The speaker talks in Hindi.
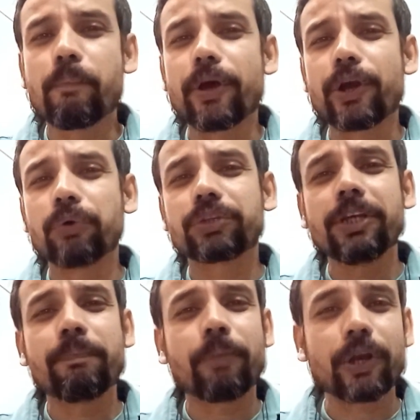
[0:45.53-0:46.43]

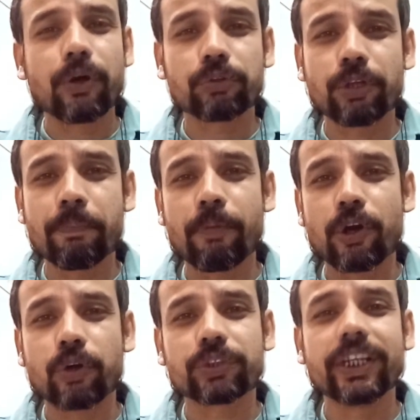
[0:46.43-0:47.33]
पनौती पनौती
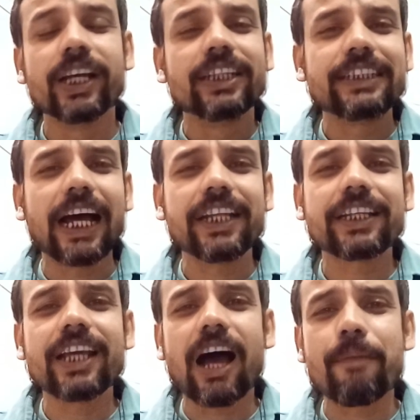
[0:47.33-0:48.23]
पनौती यानी
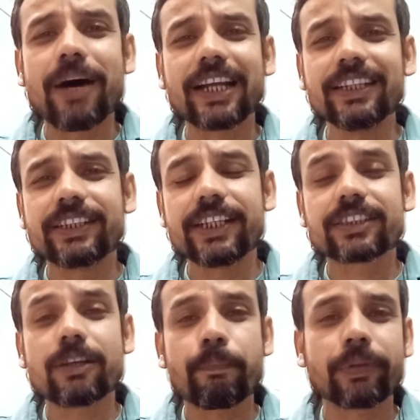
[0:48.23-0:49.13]
कि हमारे देश
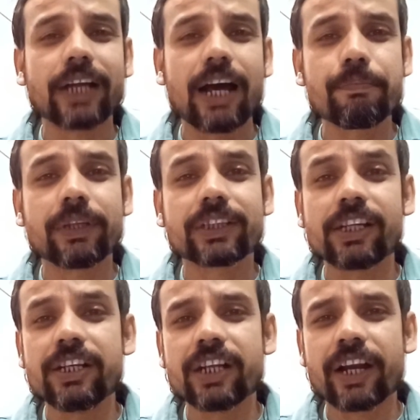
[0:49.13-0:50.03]
के
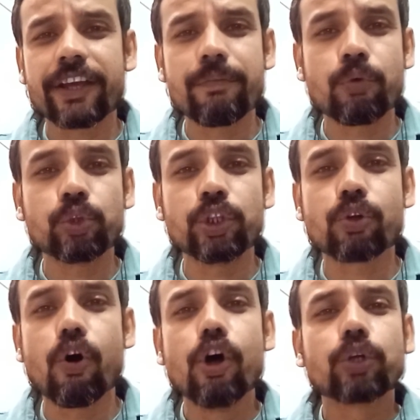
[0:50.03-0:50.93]
प्रधानमंत्री नरेंद्र मोदी
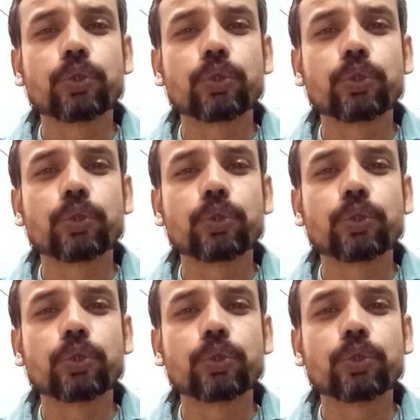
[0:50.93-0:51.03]
को